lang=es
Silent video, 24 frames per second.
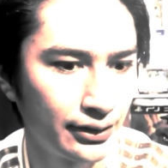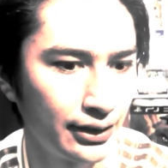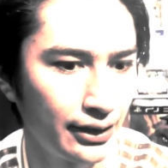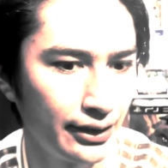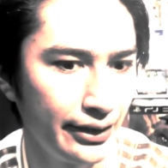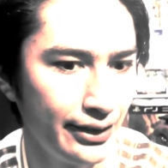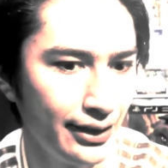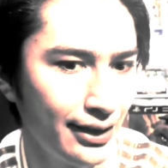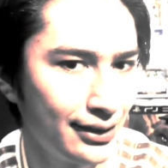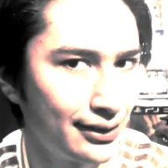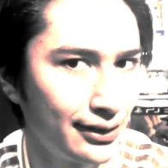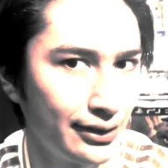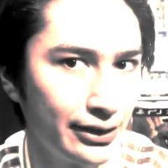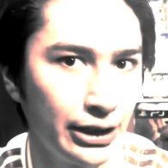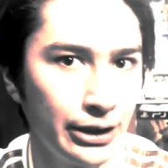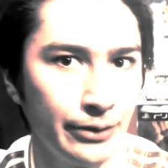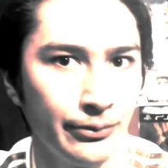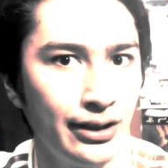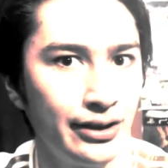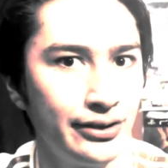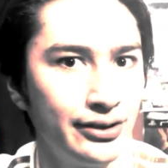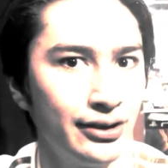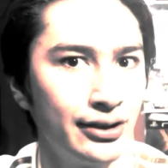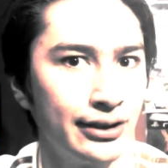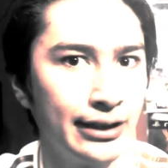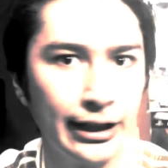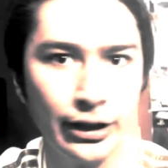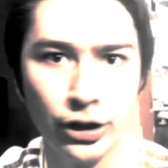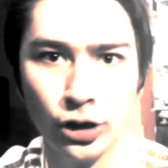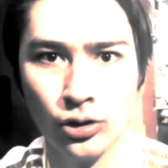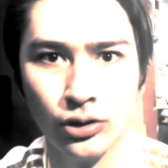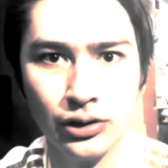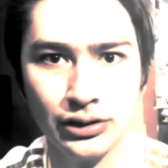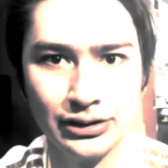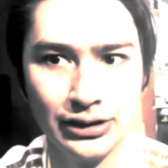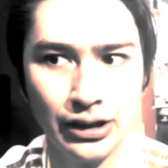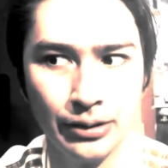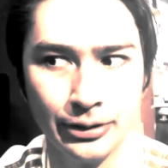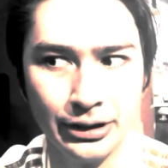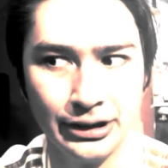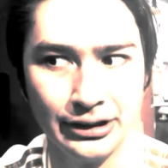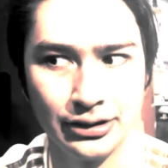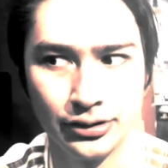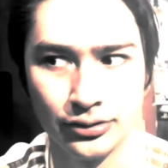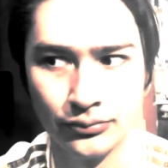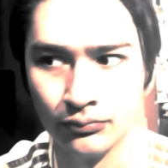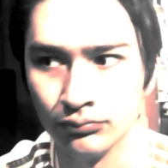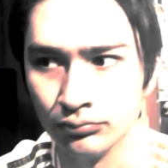creías que te iba a decir que no esta
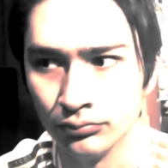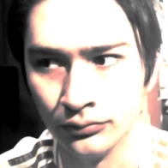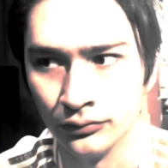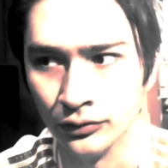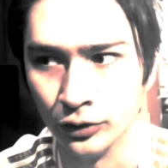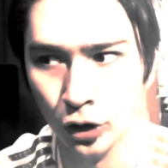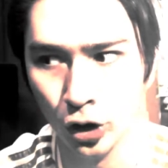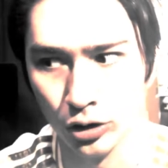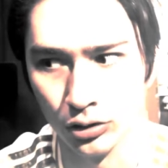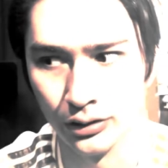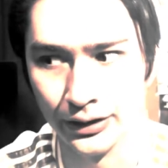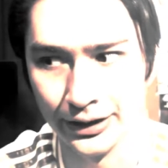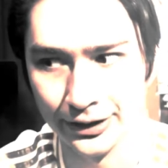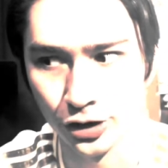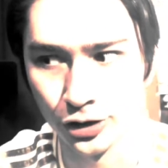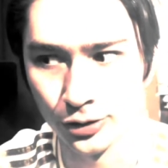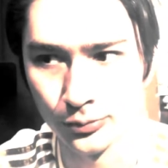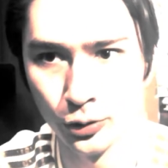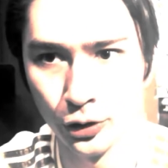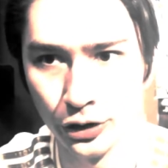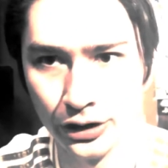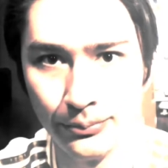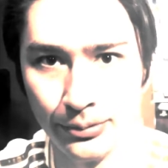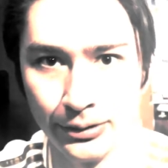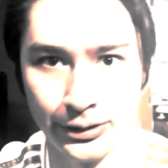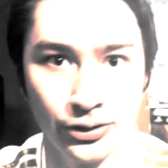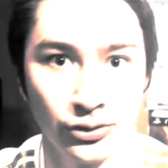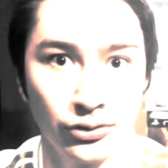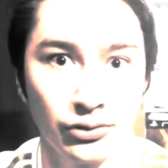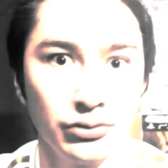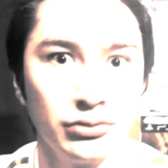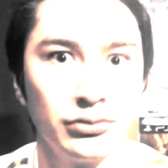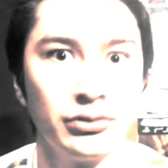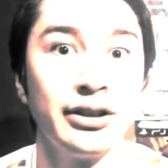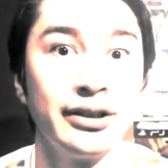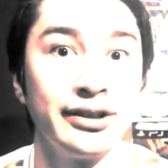vez. No, eso es muy típico.